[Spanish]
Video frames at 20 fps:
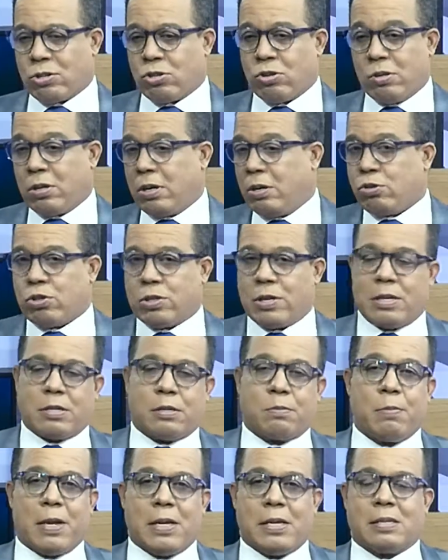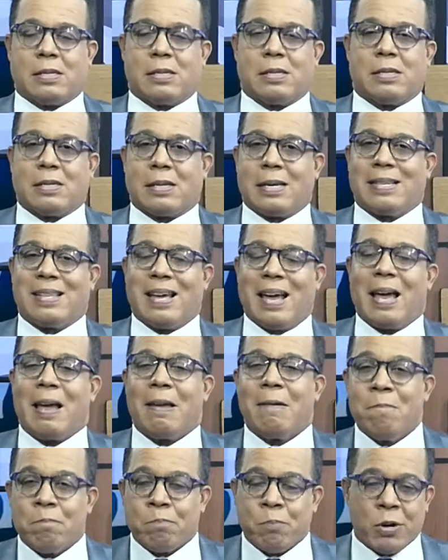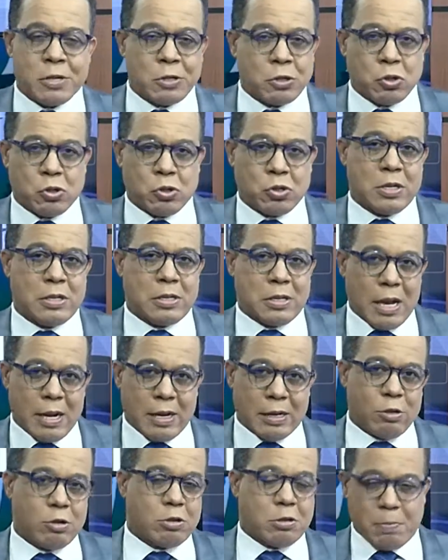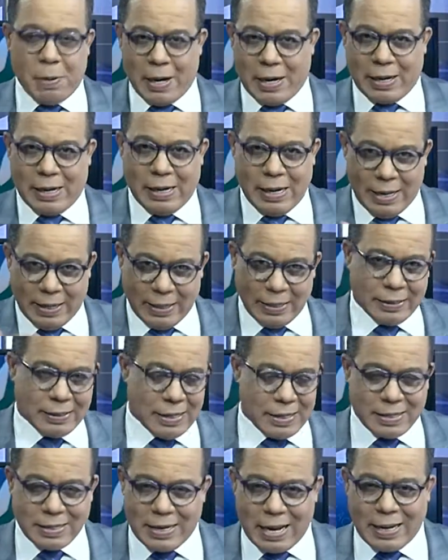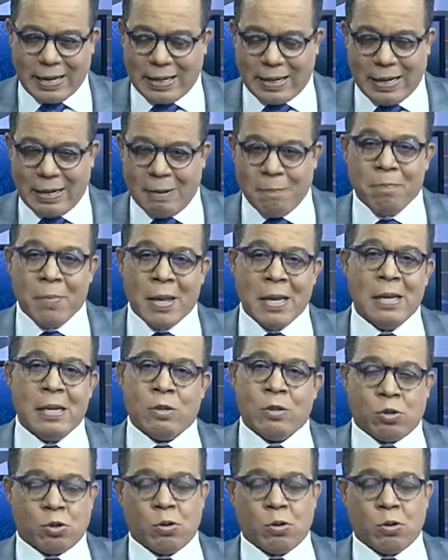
de los tres meses que da impuestos internos para que la gente saque su